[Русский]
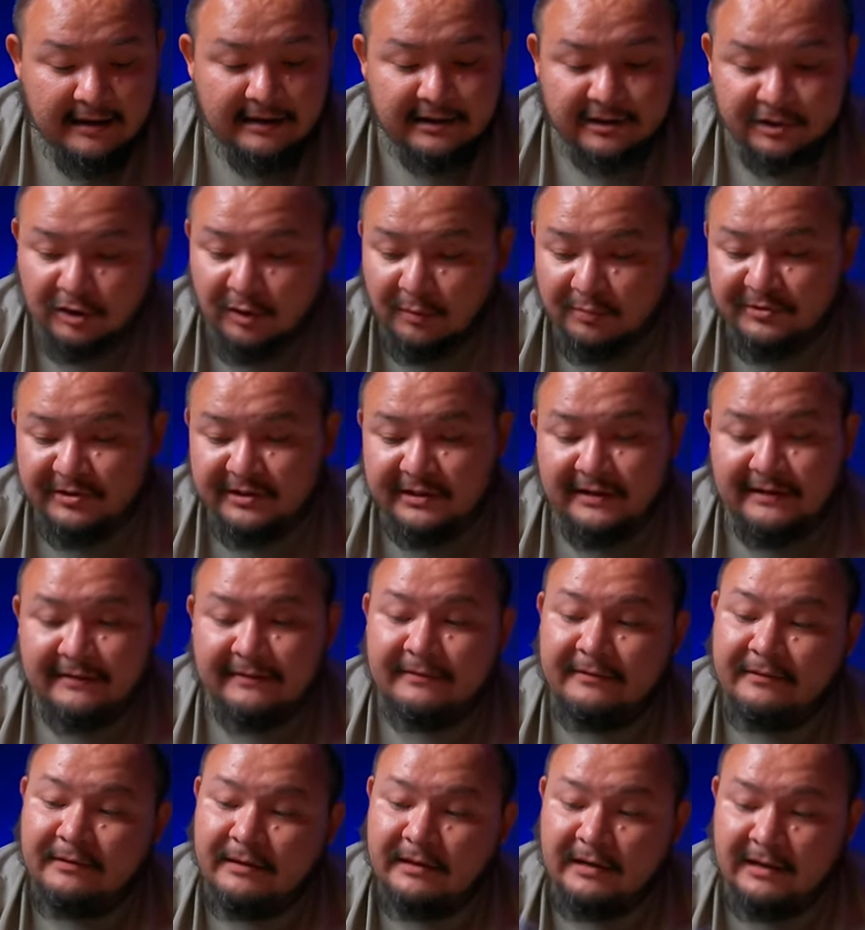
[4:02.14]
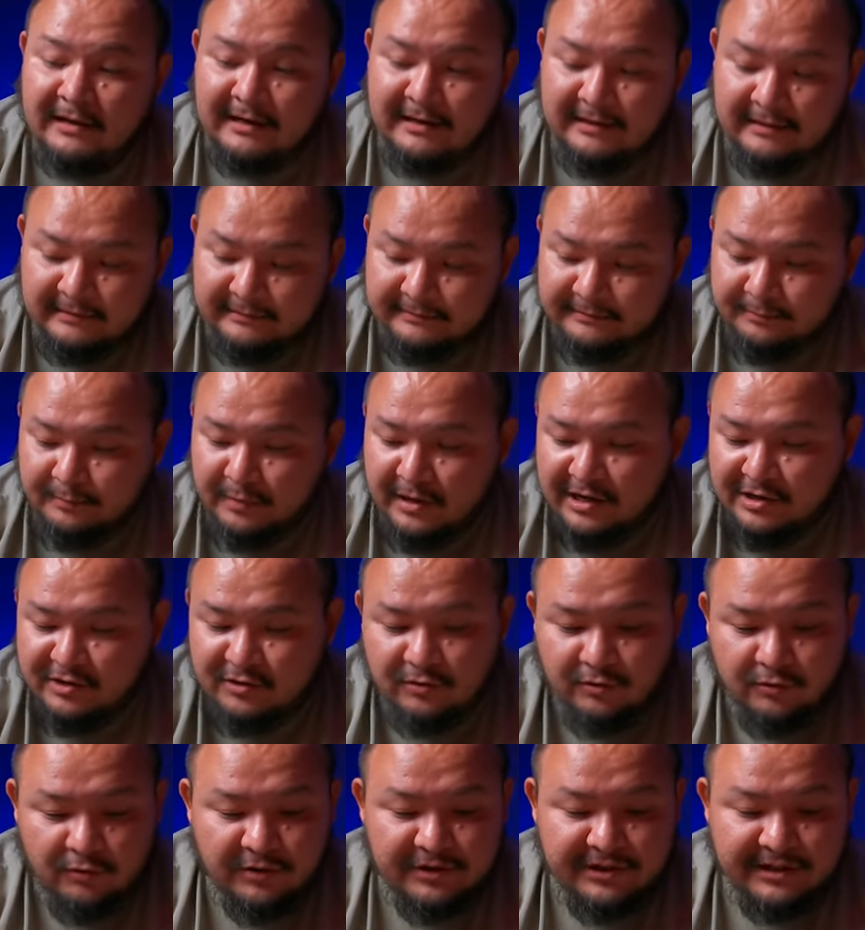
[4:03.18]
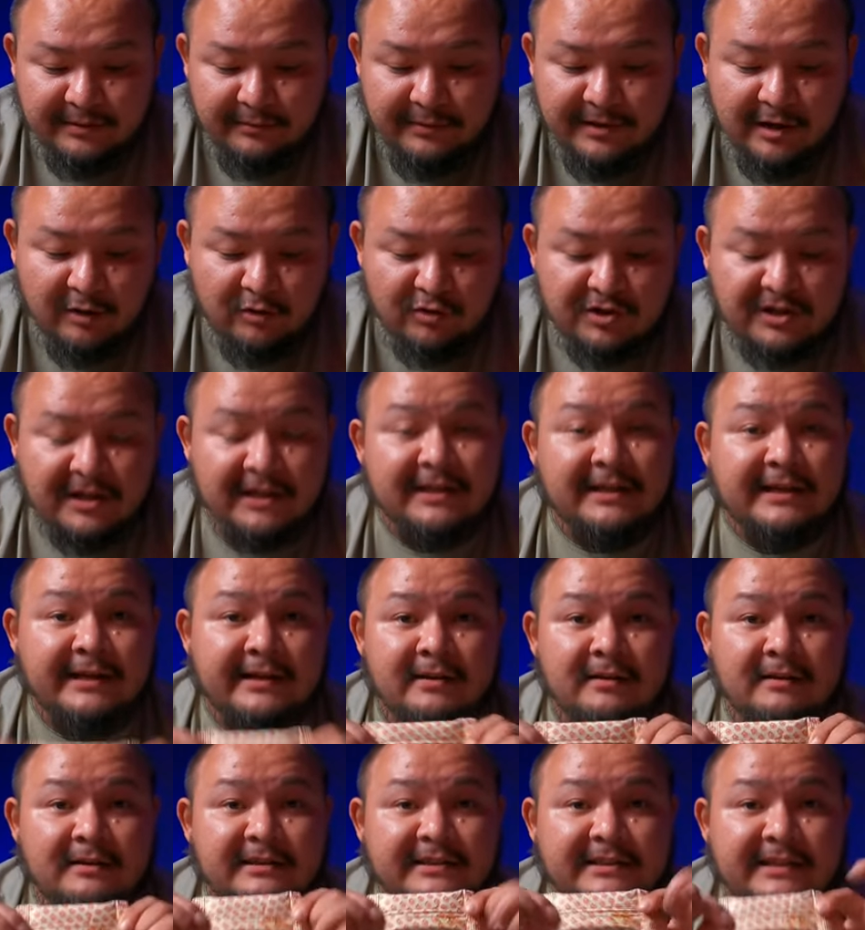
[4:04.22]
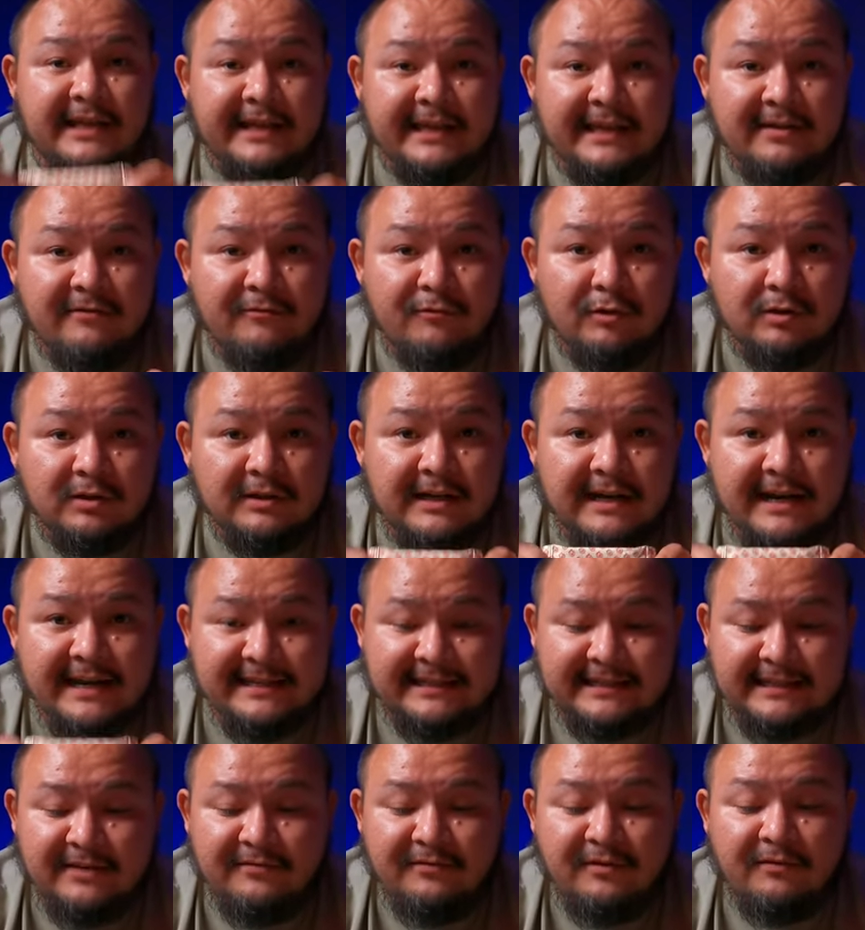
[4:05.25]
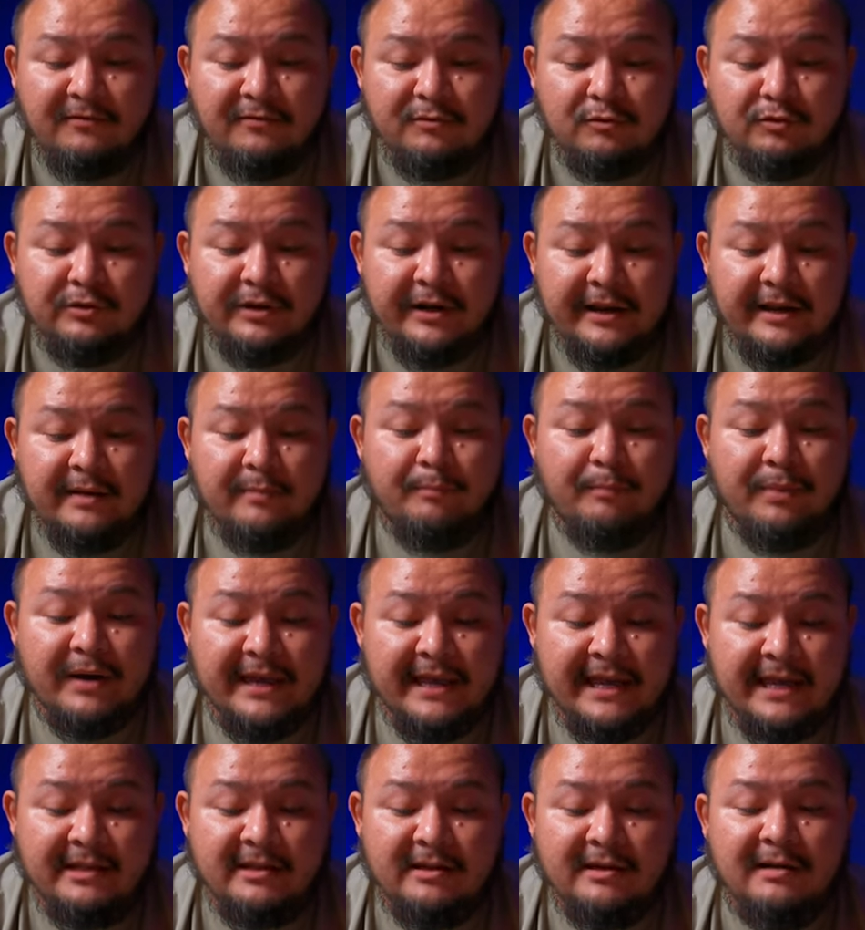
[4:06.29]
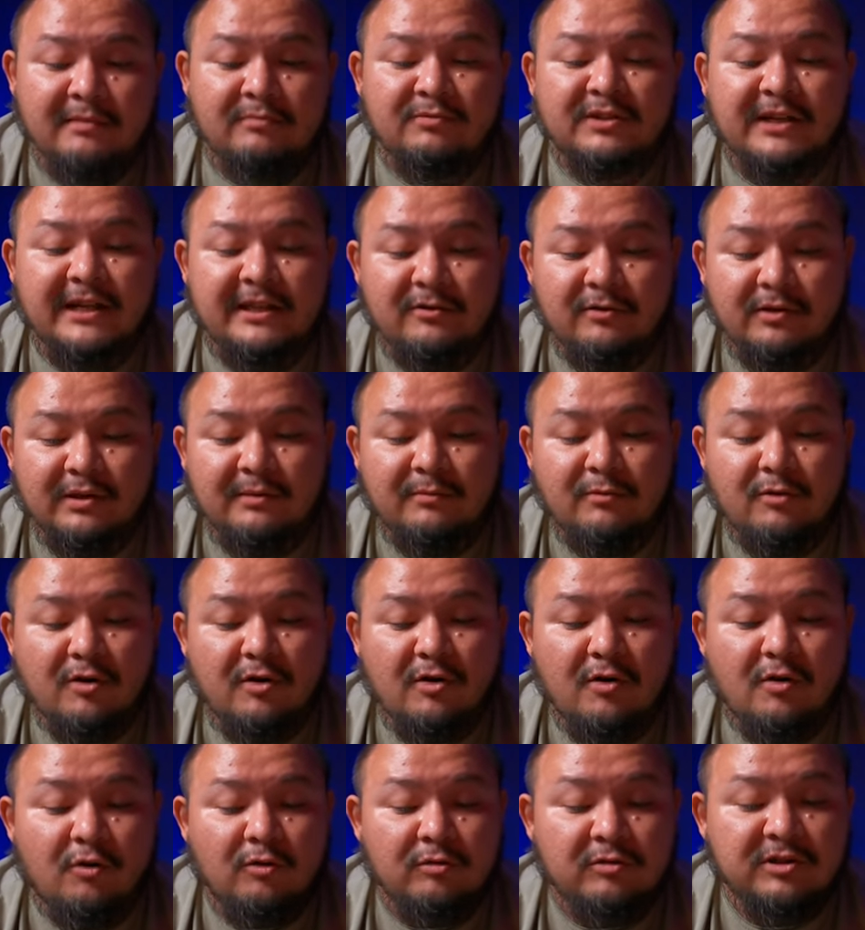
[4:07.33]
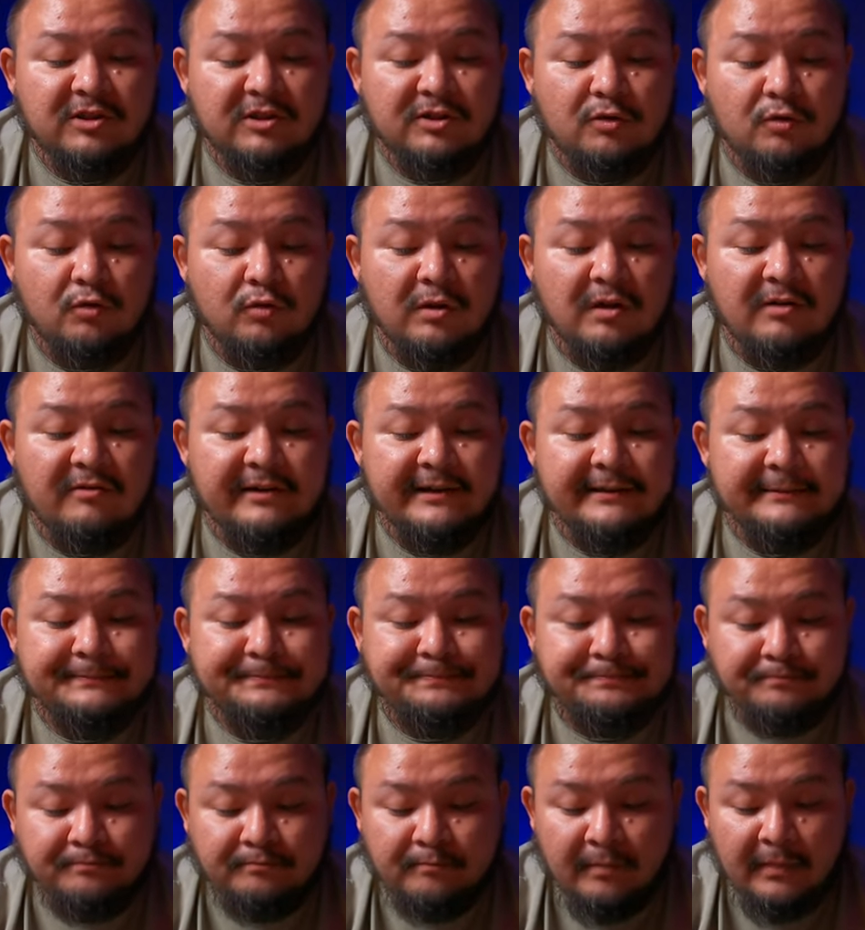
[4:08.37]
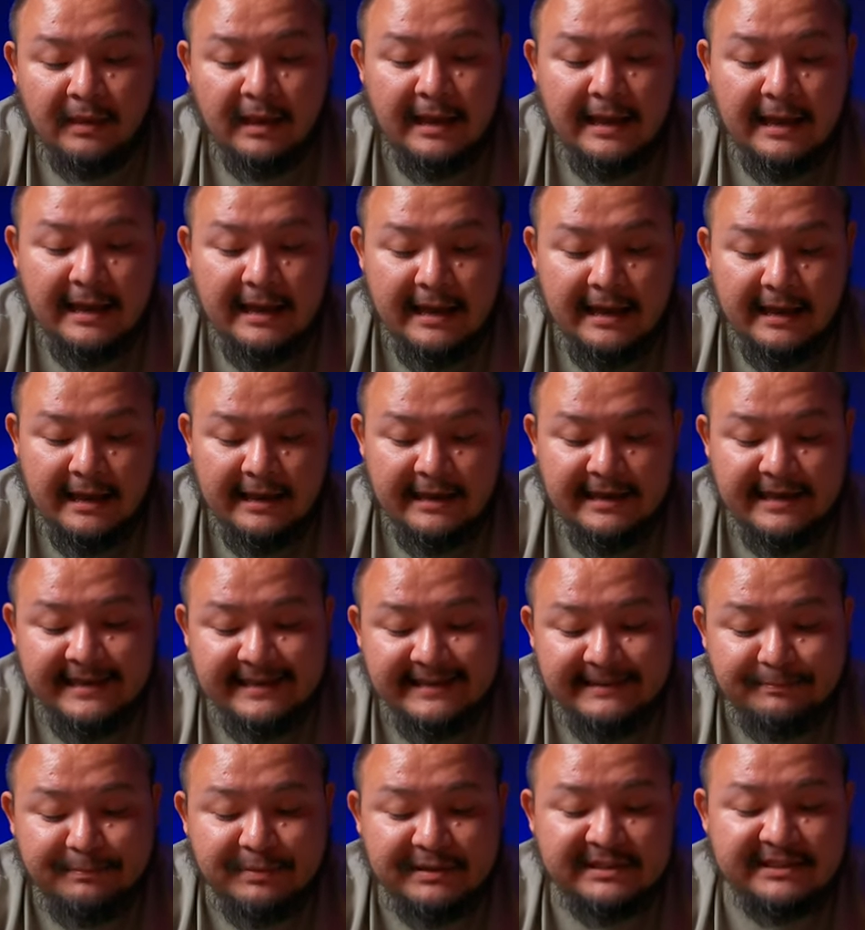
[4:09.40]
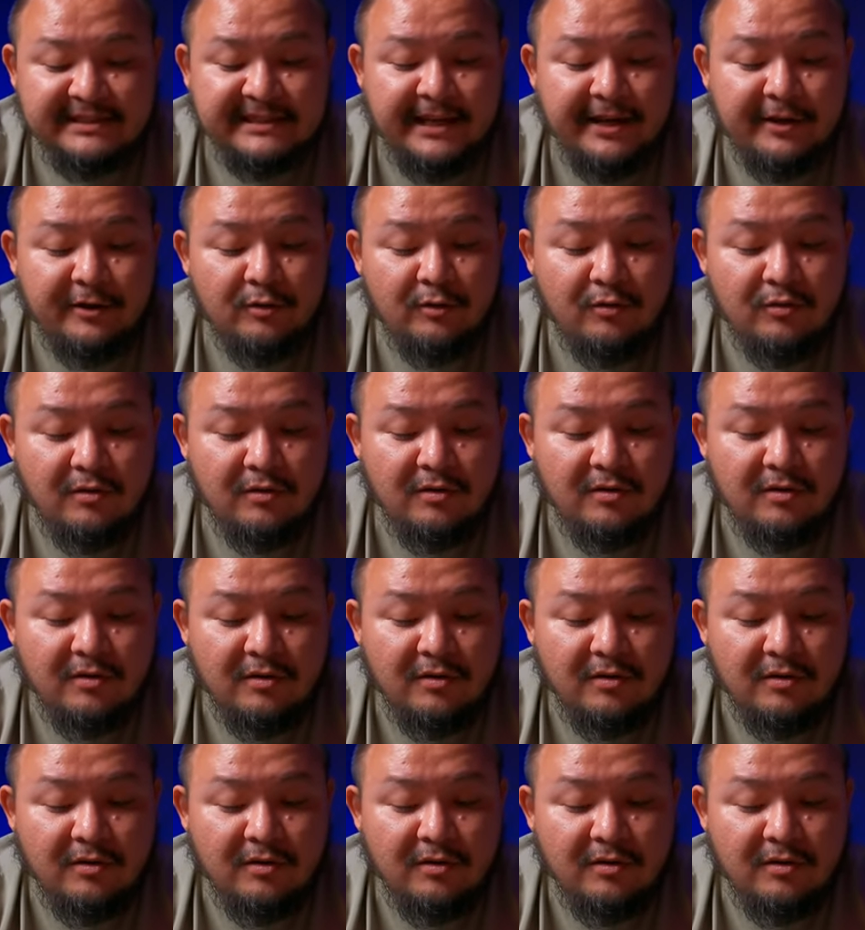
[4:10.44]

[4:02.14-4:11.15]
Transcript: Собственно, а, пачку хуснем я уже открыл с таким вот красивым внутренним пакетиком, знаете, вот немного олдскуловый. И по сырью